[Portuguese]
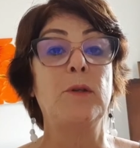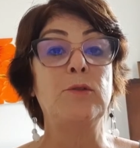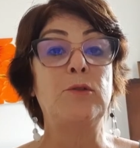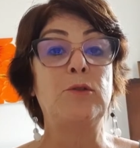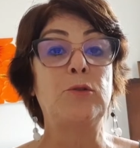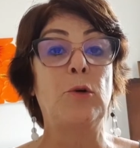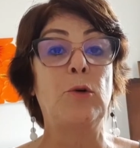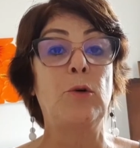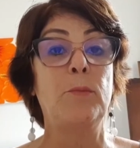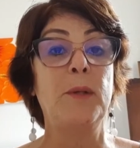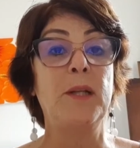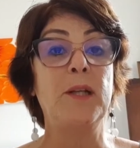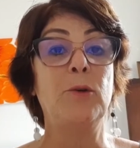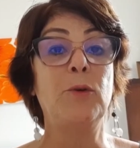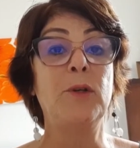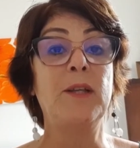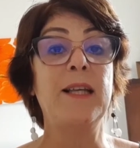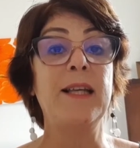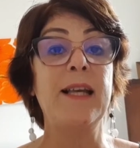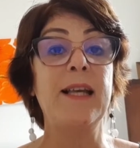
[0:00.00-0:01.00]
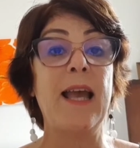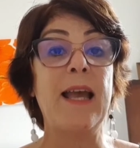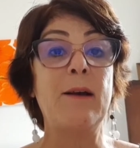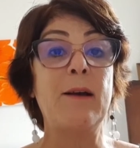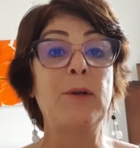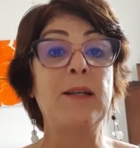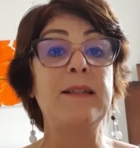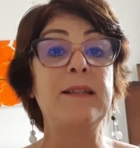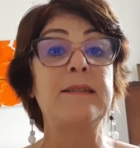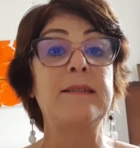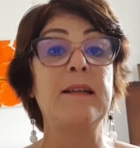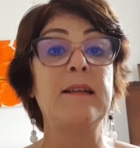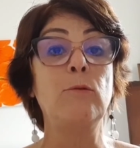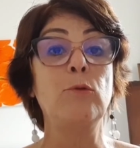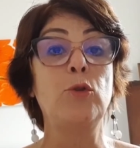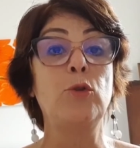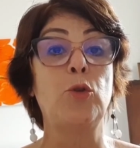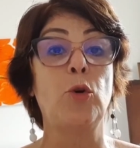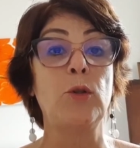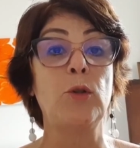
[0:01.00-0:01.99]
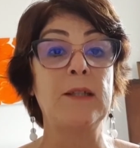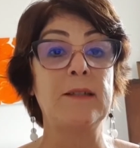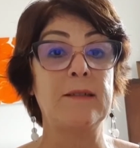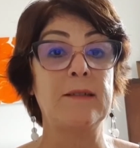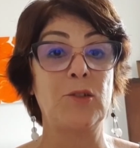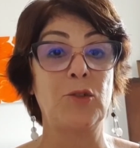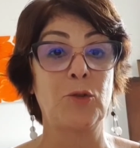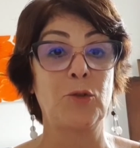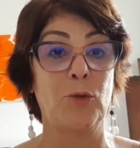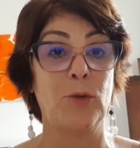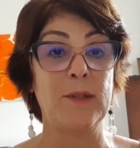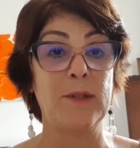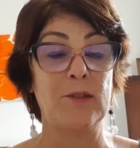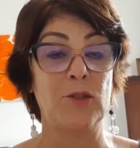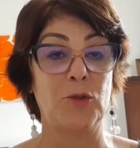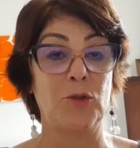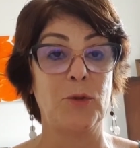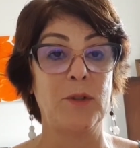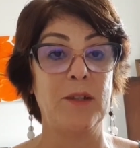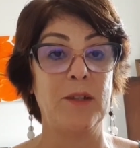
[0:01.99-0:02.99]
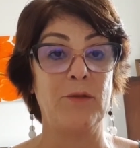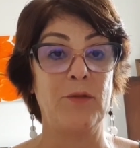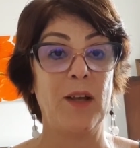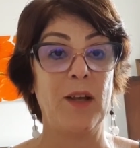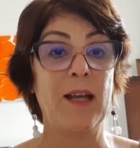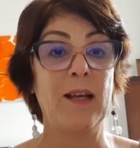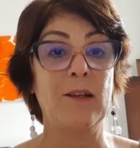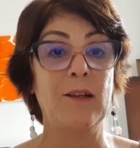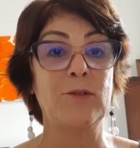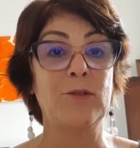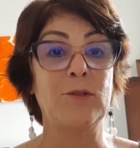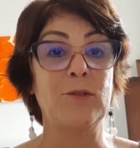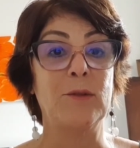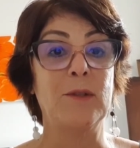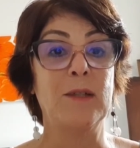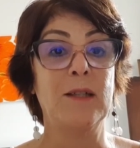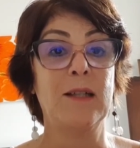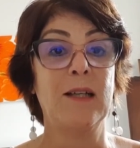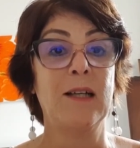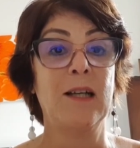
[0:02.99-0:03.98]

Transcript: sobre o, que é, o que são todas as coisas do universo,